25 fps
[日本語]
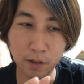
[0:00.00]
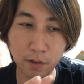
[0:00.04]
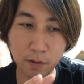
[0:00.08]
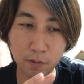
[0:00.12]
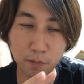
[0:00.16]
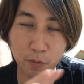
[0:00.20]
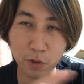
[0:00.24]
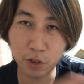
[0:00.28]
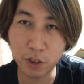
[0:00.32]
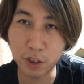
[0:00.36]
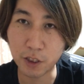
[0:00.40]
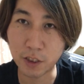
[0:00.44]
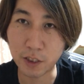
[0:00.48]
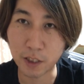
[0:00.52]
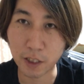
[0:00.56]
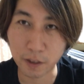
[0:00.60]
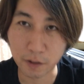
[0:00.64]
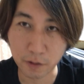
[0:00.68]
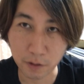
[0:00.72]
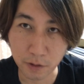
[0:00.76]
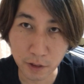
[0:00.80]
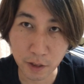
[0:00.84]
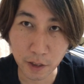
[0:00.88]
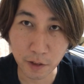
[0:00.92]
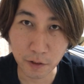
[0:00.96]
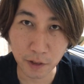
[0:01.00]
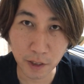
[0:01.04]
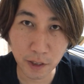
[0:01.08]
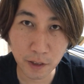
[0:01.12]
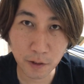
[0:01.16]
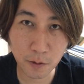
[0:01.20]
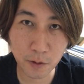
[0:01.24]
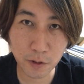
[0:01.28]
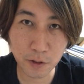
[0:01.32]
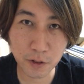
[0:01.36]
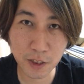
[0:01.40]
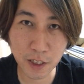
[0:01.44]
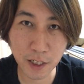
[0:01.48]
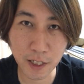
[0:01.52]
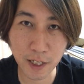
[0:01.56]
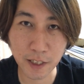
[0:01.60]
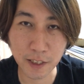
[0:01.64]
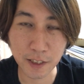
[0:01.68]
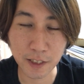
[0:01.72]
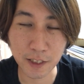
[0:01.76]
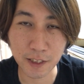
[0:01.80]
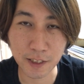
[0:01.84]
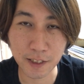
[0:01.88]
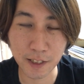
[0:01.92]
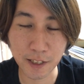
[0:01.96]
無視していくっていうねこういう社会
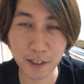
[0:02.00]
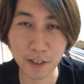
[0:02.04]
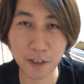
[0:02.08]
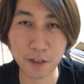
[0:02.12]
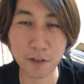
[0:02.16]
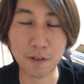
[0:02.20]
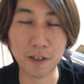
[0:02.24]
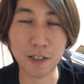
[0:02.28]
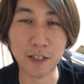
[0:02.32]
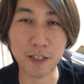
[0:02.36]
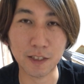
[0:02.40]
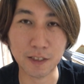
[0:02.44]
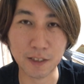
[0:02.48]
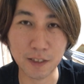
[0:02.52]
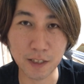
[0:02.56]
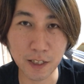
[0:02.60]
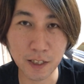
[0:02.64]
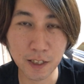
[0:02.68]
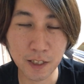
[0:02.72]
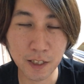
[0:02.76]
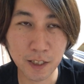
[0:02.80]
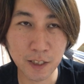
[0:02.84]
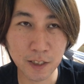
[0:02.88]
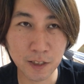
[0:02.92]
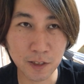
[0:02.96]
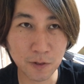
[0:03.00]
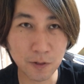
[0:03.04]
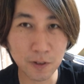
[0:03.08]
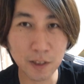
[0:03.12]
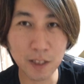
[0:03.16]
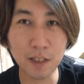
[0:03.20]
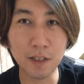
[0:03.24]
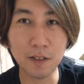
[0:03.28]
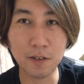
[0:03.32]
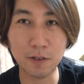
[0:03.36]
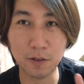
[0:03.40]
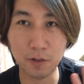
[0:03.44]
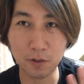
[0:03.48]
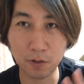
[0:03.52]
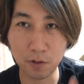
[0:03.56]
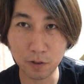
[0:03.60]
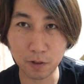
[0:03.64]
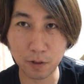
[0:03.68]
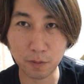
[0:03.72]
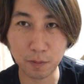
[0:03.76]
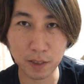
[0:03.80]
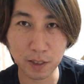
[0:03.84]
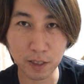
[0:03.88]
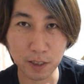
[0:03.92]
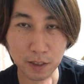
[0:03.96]
になっていくわけですねそうなってくる
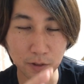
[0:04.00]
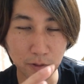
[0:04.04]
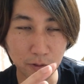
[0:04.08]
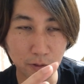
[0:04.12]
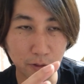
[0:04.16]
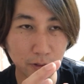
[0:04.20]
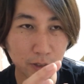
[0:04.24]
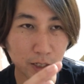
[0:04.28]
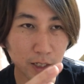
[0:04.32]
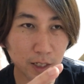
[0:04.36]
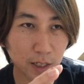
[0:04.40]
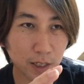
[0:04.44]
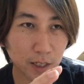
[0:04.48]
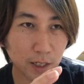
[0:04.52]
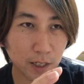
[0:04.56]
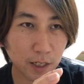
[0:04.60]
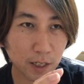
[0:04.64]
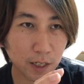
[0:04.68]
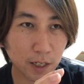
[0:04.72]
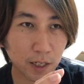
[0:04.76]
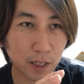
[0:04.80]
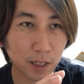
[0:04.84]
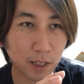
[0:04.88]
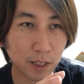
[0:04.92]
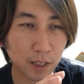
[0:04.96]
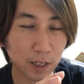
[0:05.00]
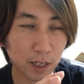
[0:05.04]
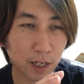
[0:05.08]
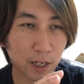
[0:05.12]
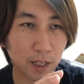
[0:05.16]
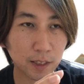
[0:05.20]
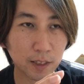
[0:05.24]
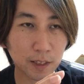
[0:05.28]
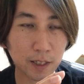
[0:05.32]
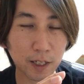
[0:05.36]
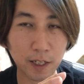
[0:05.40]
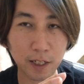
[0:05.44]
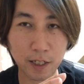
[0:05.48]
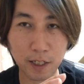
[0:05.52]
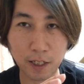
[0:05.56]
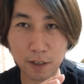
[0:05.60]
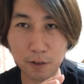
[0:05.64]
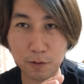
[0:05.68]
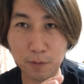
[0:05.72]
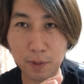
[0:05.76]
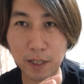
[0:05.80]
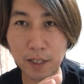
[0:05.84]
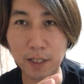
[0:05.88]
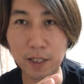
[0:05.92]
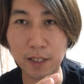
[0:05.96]
とまたその中から反対派が
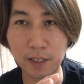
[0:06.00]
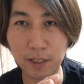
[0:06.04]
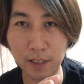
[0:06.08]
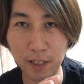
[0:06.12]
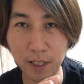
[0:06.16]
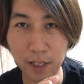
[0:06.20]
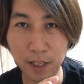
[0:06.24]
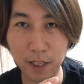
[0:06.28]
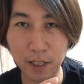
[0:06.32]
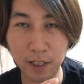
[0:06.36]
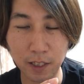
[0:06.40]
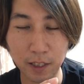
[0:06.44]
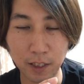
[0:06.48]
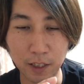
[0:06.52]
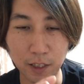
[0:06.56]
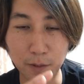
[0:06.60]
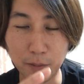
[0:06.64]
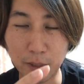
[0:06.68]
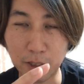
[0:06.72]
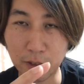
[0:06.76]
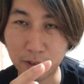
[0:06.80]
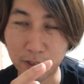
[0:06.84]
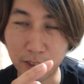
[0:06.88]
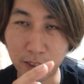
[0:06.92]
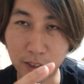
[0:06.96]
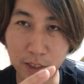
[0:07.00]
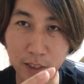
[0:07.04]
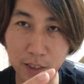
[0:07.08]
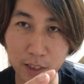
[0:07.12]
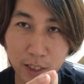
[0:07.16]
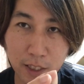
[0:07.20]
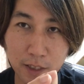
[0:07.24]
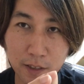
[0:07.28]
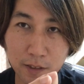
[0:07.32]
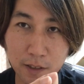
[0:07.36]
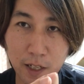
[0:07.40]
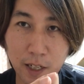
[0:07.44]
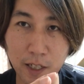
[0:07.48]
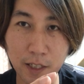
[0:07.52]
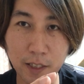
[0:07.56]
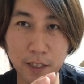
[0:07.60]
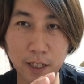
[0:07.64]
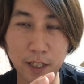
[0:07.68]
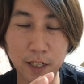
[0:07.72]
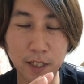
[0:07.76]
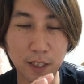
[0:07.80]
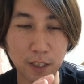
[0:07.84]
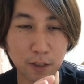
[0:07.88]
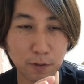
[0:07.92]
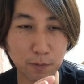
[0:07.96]
生まれてきて今の政治に対する反
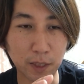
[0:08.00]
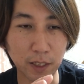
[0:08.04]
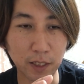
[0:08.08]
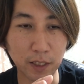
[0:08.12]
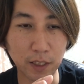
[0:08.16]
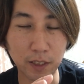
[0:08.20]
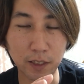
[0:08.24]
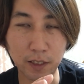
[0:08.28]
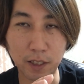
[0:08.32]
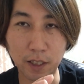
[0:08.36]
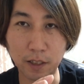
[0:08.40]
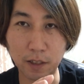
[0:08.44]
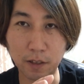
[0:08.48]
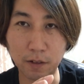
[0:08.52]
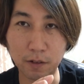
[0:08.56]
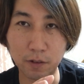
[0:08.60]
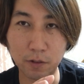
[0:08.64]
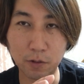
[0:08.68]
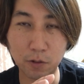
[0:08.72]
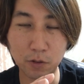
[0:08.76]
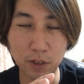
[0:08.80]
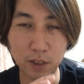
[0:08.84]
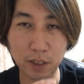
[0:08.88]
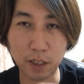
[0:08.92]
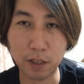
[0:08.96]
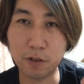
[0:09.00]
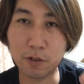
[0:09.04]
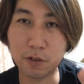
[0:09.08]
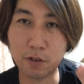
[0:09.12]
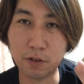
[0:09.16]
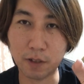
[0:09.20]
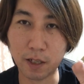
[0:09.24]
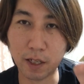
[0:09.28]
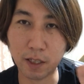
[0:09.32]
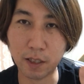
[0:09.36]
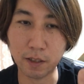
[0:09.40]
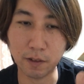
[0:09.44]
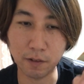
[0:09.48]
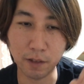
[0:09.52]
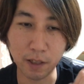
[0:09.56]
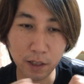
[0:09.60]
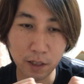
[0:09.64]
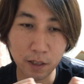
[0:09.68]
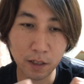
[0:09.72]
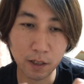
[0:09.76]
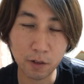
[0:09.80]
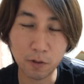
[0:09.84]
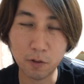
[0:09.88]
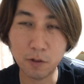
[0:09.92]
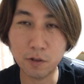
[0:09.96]
対派が生まれてきてっていうどっちが優秀かっていうね
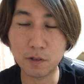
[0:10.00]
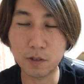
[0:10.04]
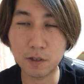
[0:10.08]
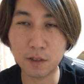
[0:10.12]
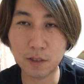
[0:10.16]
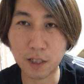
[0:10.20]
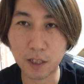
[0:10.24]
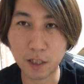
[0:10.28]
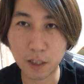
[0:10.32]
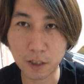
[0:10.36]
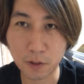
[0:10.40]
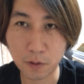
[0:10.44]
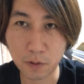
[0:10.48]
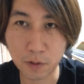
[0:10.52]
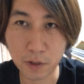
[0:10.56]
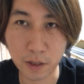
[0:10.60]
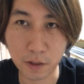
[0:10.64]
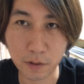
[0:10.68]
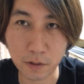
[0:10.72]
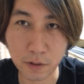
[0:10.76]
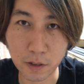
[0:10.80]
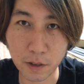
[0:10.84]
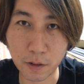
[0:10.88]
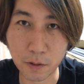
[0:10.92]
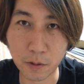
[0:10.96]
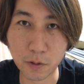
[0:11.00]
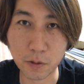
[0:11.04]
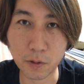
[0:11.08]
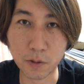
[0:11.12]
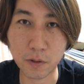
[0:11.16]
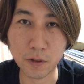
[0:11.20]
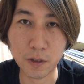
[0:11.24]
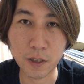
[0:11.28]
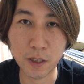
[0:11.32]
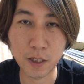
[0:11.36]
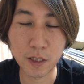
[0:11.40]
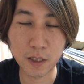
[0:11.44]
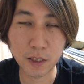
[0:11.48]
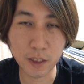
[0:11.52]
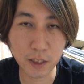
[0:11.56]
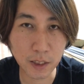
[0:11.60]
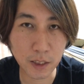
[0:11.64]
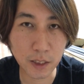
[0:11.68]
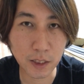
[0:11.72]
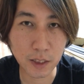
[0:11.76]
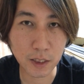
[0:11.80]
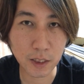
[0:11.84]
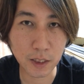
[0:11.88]
これをずっと争っていくっていうことに